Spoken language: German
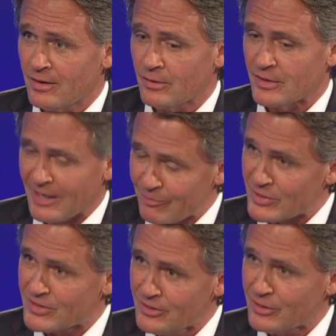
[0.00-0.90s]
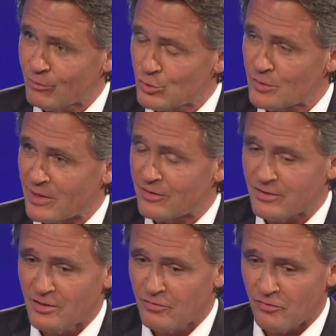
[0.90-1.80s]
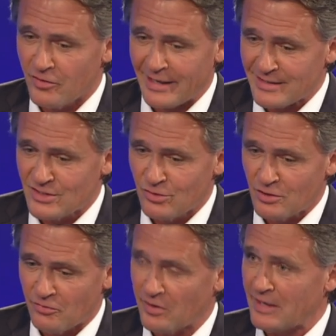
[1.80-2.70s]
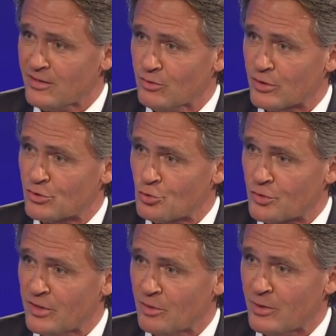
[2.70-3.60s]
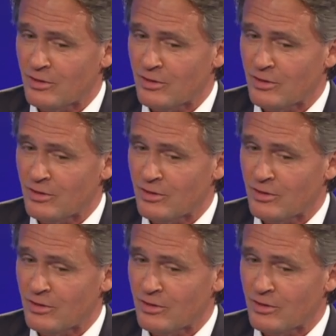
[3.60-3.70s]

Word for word: Und ich habe das nicht gewusst, weil ich nicht für Finanzen, nicht für Rechnungen zuständig bin.